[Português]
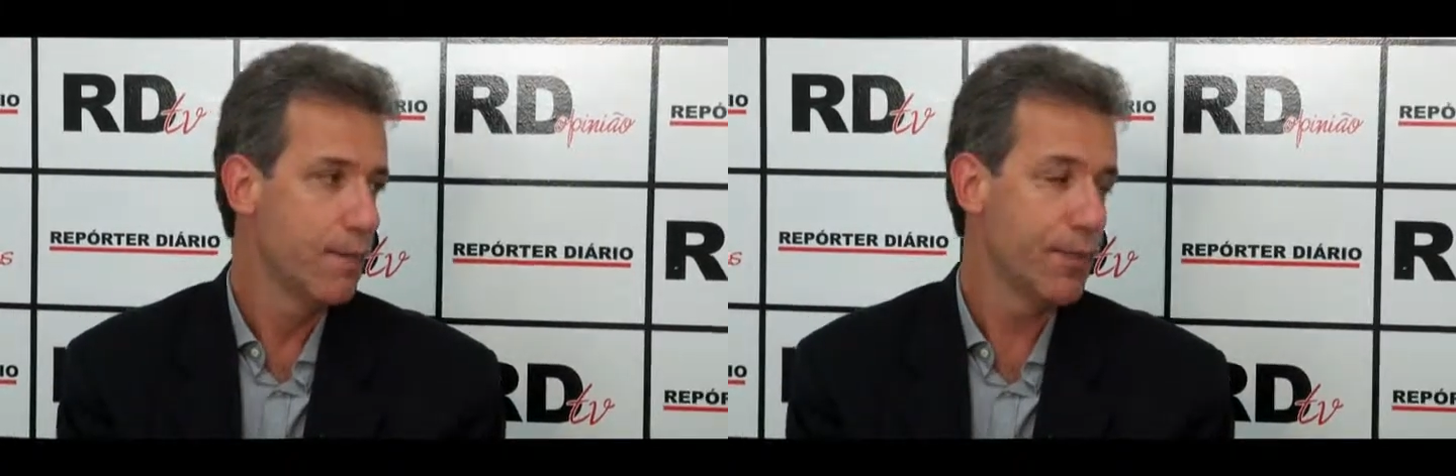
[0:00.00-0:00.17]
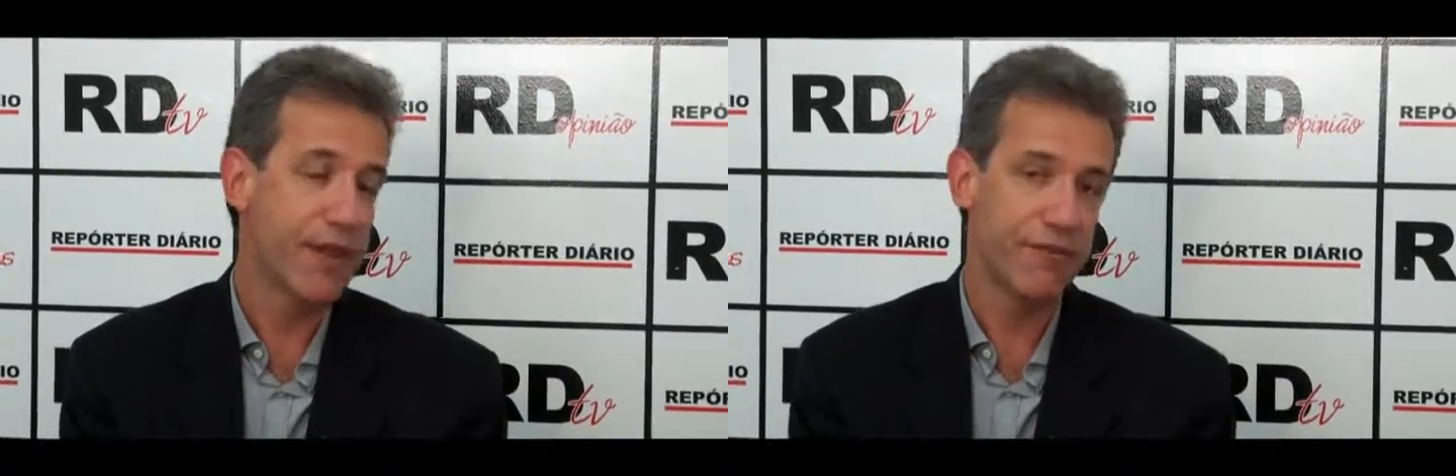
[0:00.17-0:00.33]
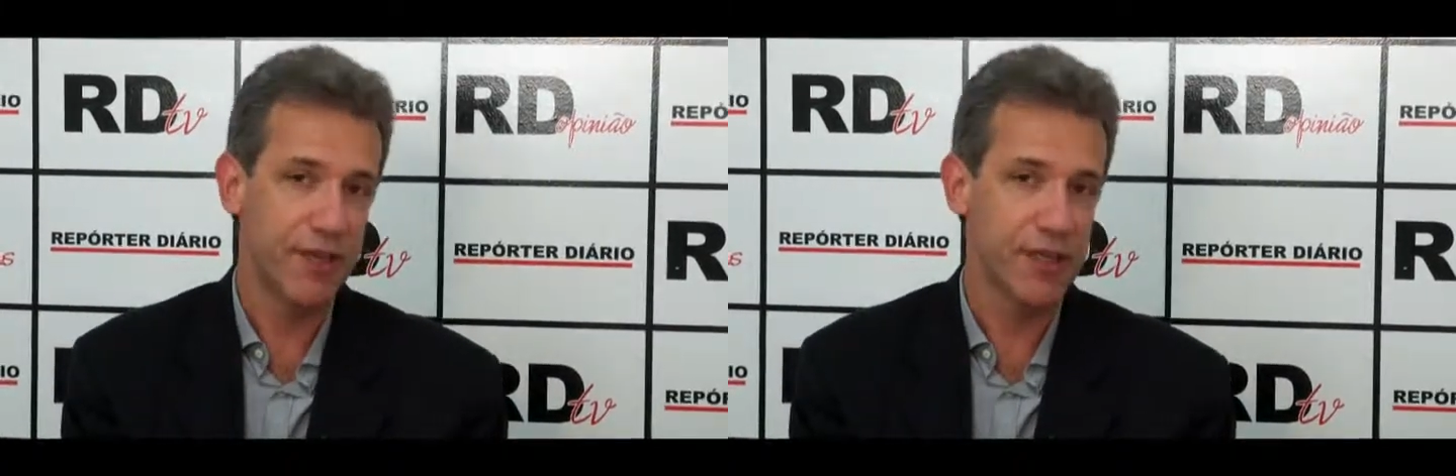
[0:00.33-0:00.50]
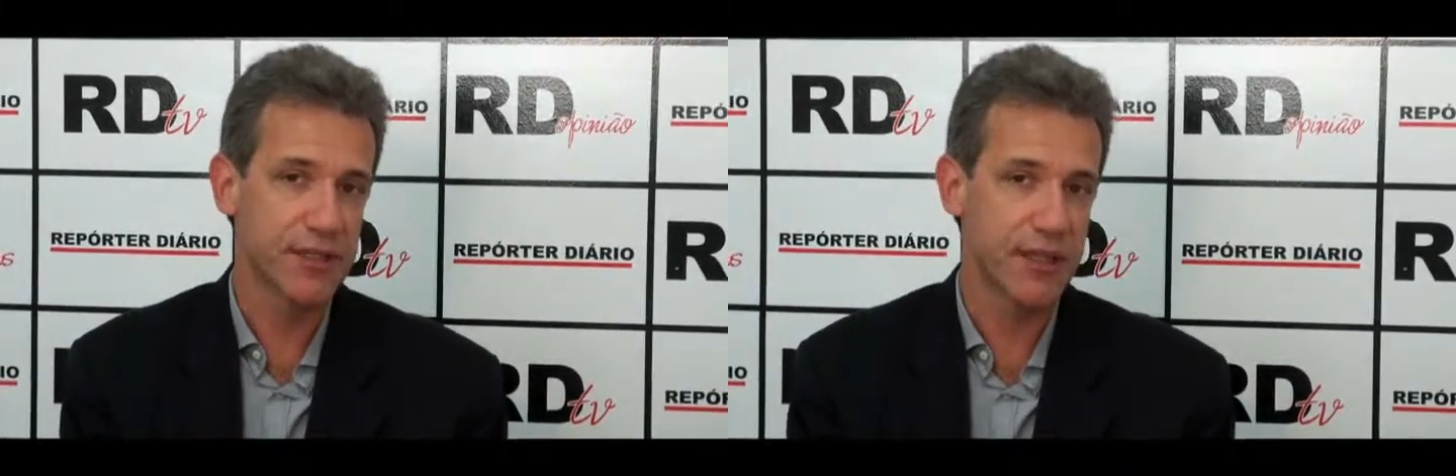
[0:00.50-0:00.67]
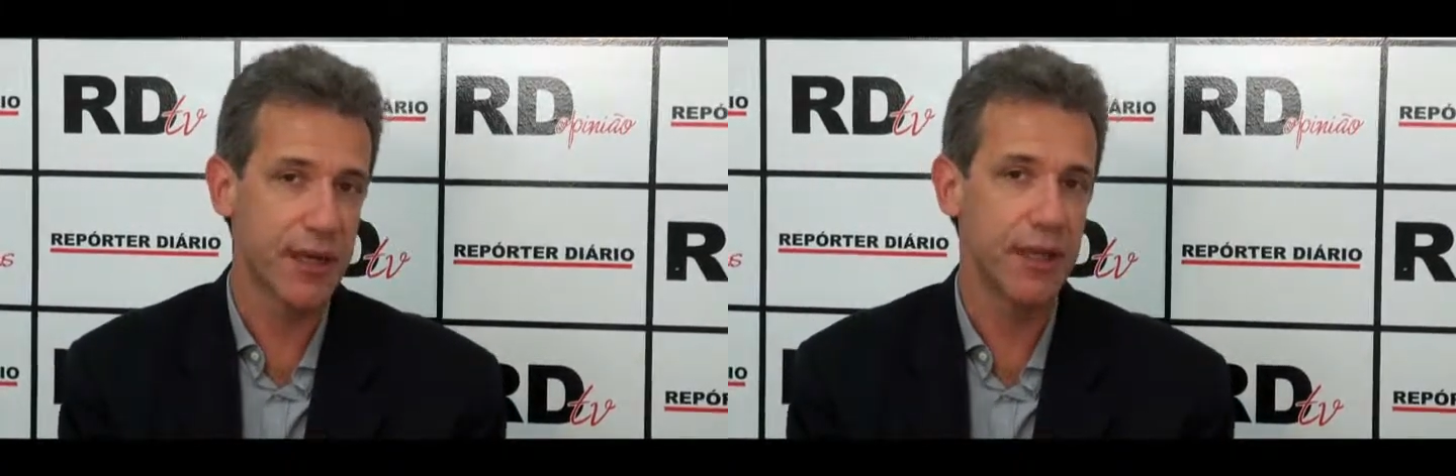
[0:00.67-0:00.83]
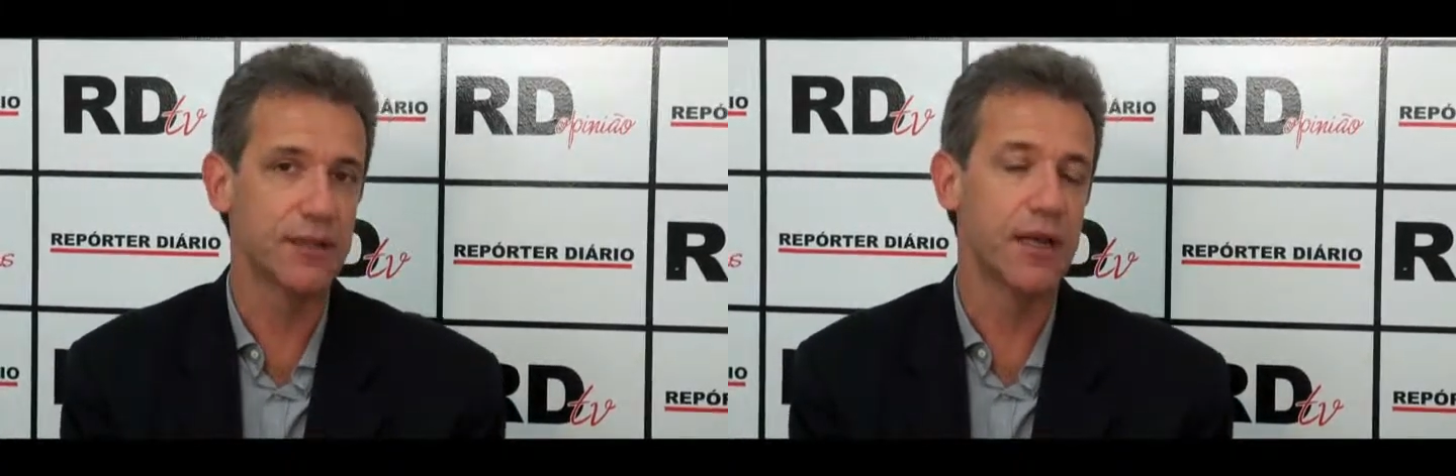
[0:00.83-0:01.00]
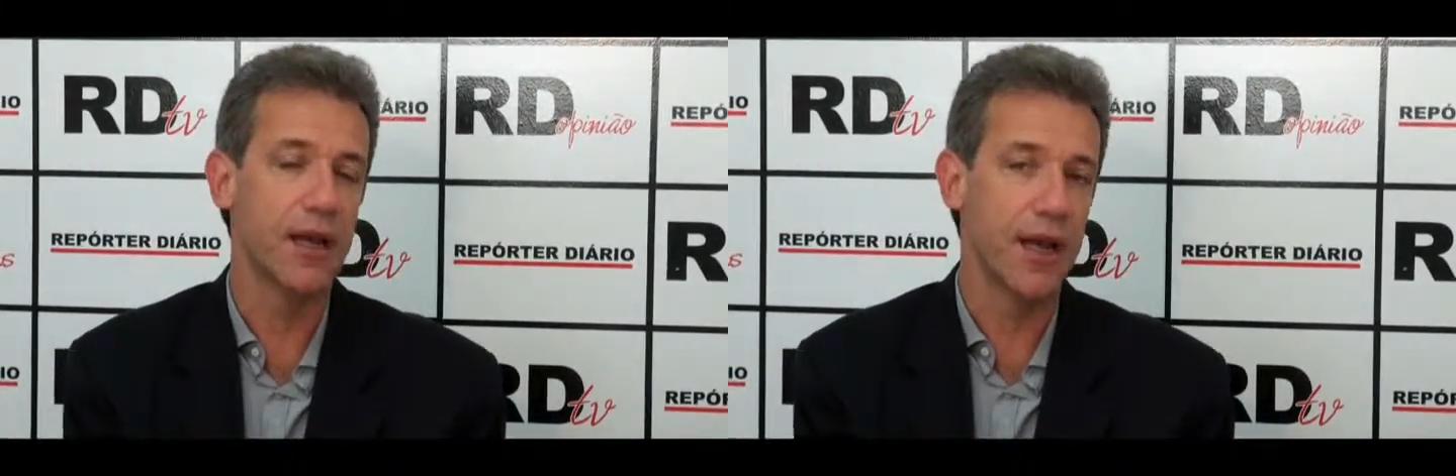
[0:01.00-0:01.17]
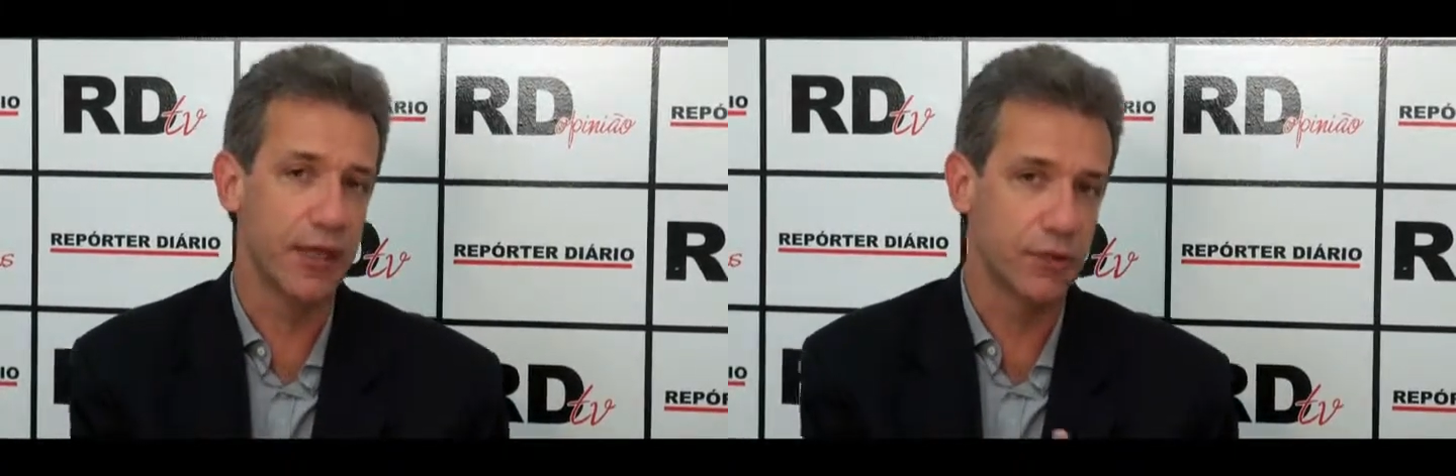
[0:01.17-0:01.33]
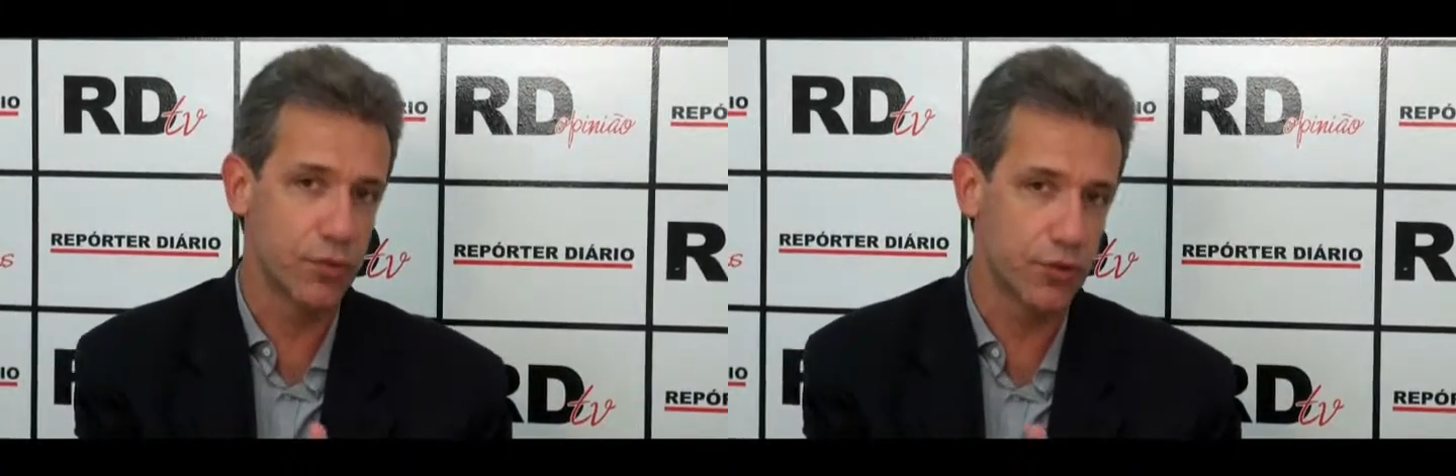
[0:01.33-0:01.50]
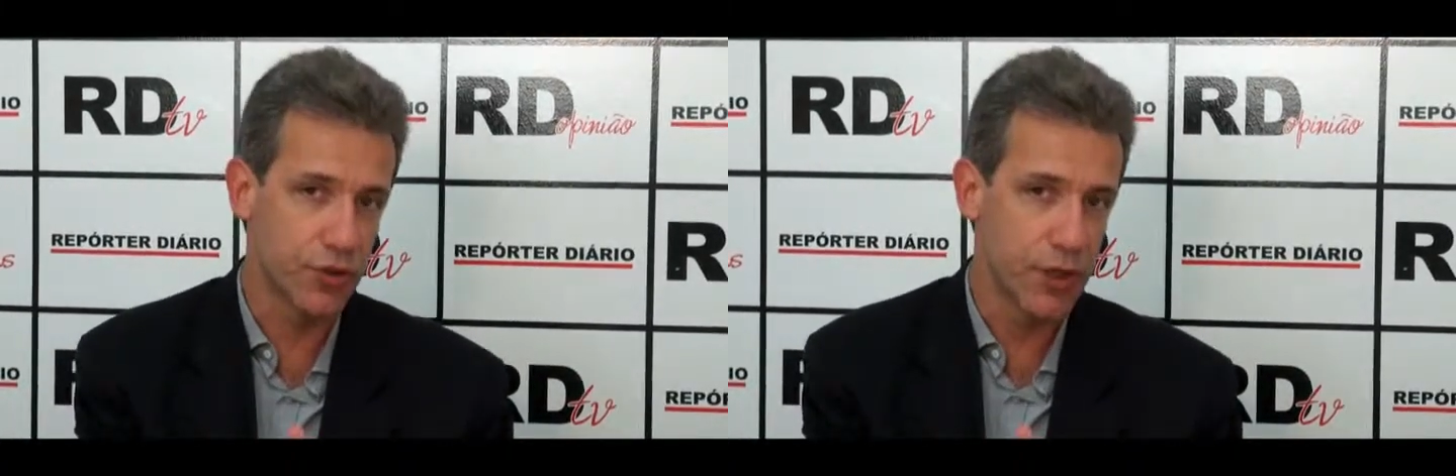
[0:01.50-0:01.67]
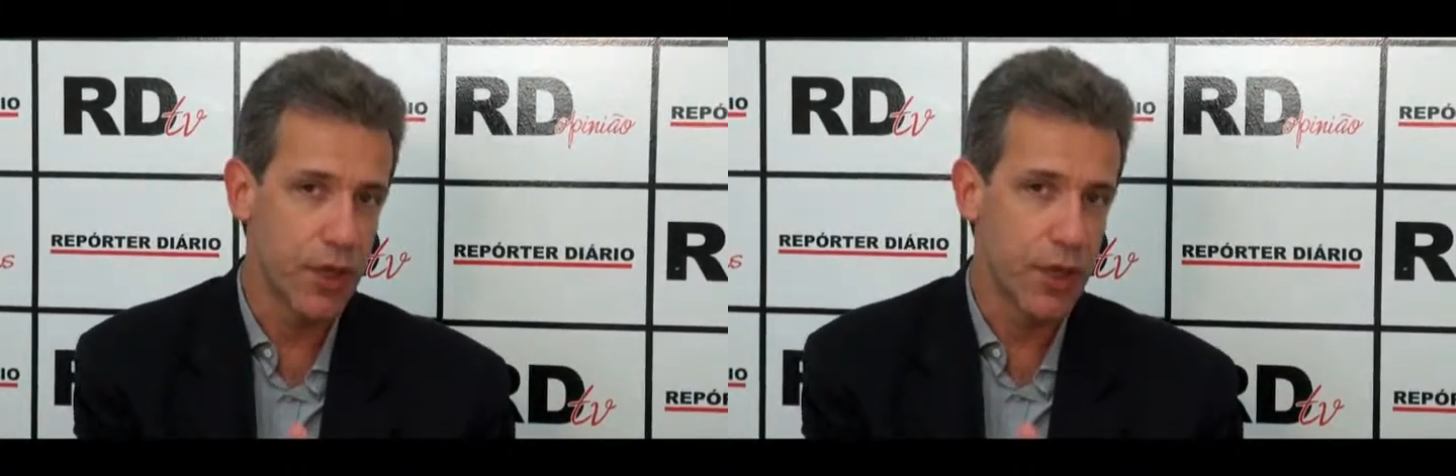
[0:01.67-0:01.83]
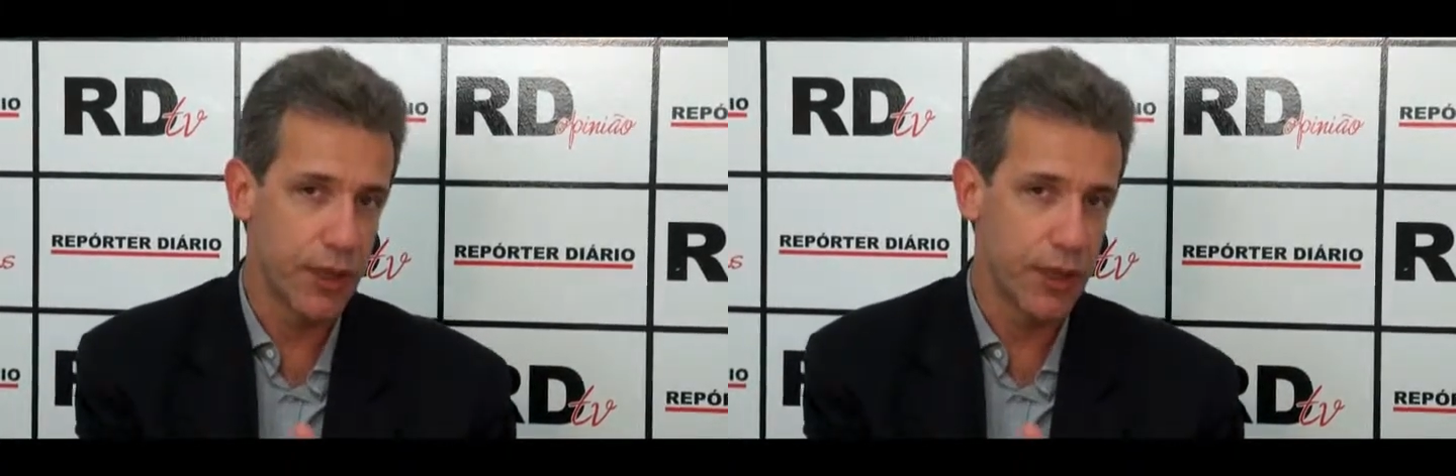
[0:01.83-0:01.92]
prevista entre leitos